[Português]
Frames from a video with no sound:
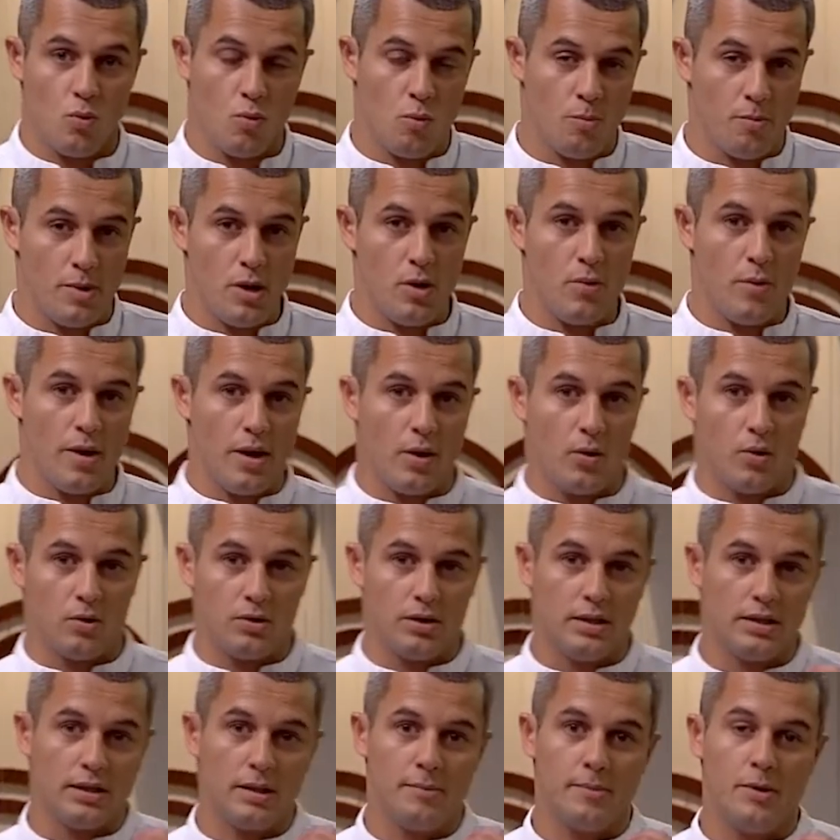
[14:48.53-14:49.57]
O meu é
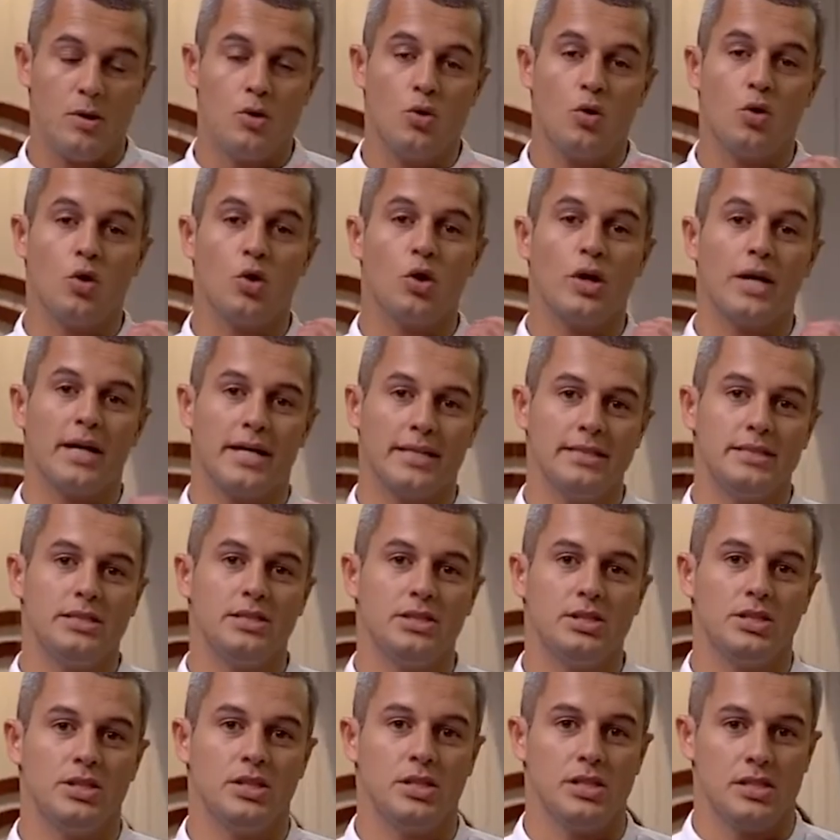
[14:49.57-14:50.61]
quando ele está meio
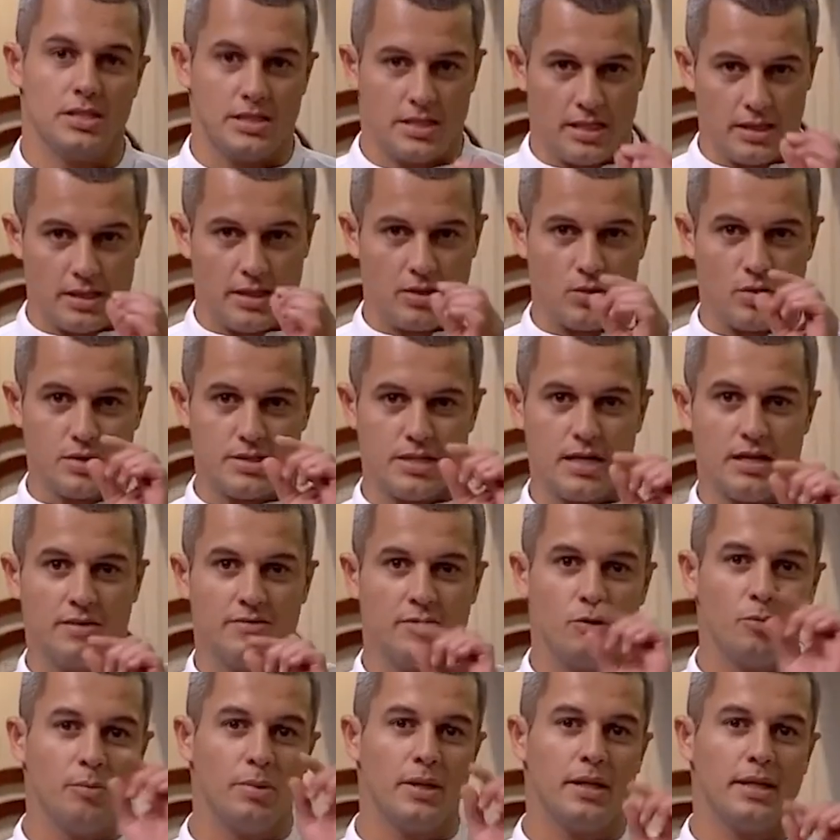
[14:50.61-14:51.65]
crocante, você ainda
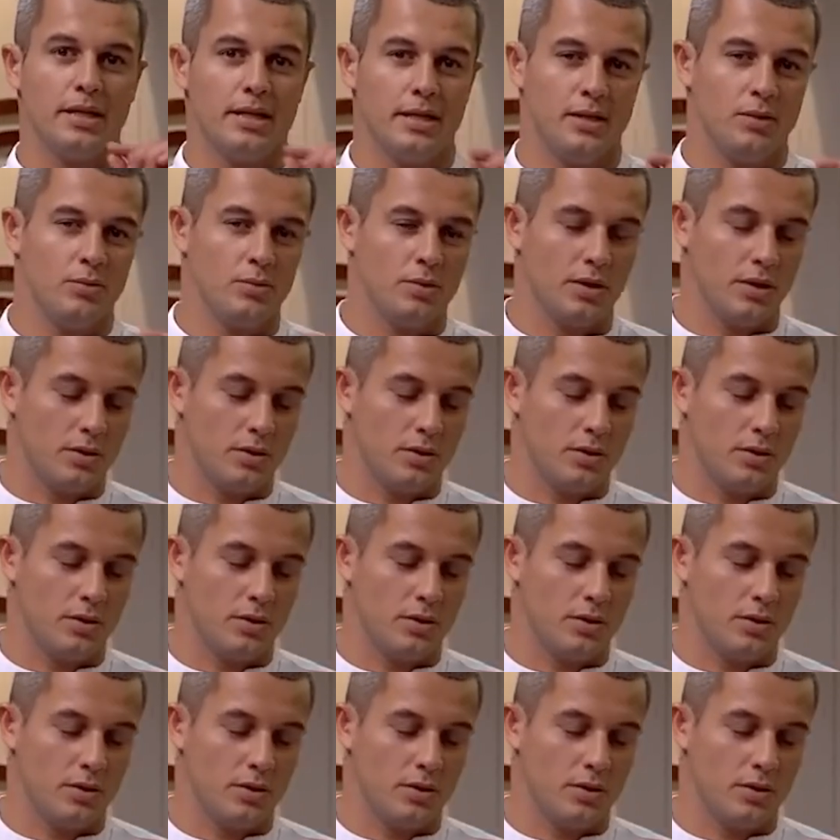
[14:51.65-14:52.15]
consegue ver o branquinho